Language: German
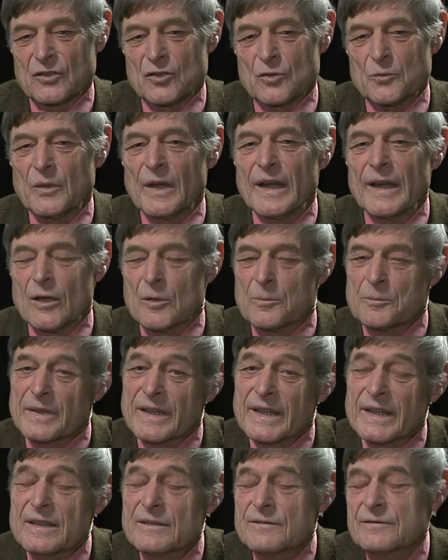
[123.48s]
Jubiläum?
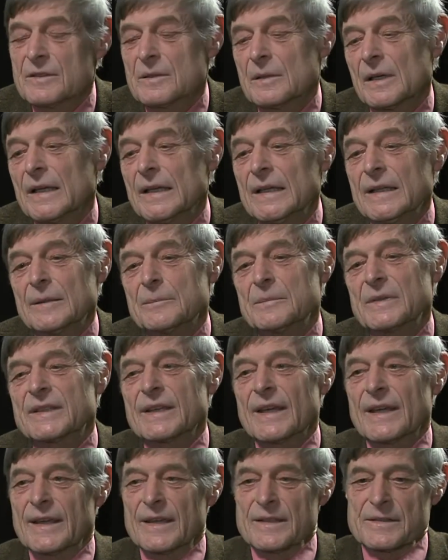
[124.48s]
Beginnen wir mit
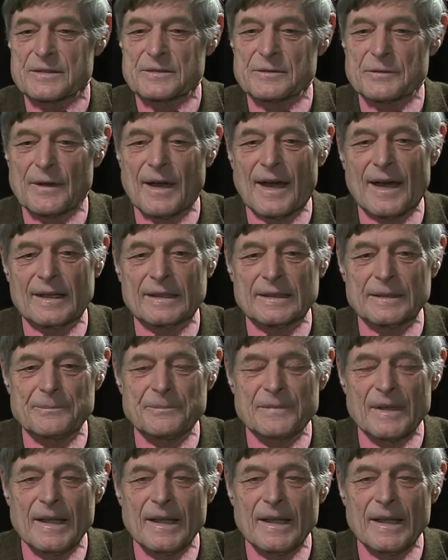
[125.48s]
der ersten Frage.